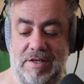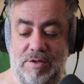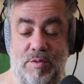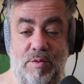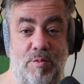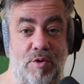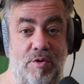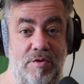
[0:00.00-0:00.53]
Je
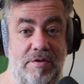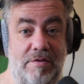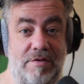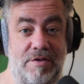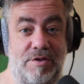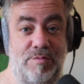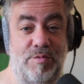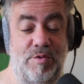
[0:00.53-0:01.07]
m'en branle.
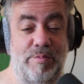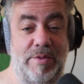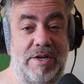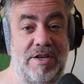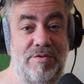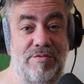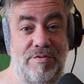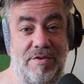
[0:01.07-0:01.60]
Je m'en bats
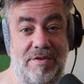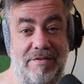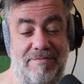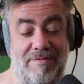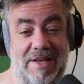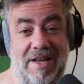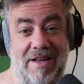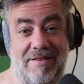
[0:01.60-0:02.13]
les couilles.
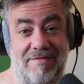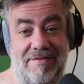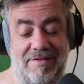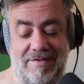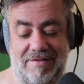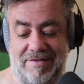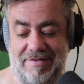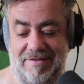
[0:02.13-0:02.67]
Mais grave.
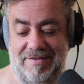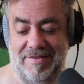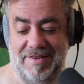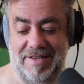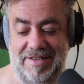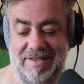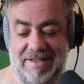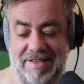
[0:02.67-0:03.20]

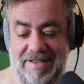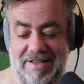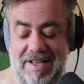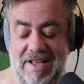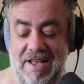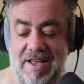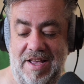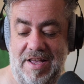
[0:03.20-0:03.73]
Ouais.
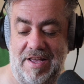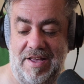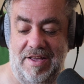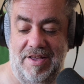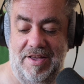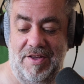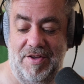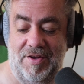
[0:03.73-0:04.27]

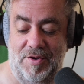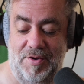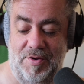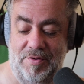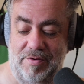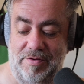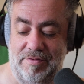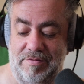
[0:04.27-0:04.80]

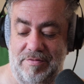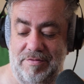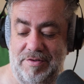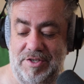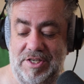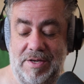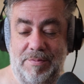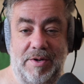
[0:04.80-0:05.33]
Euh,
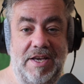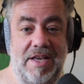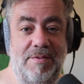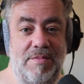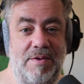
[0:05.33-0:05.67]
j'ai appris à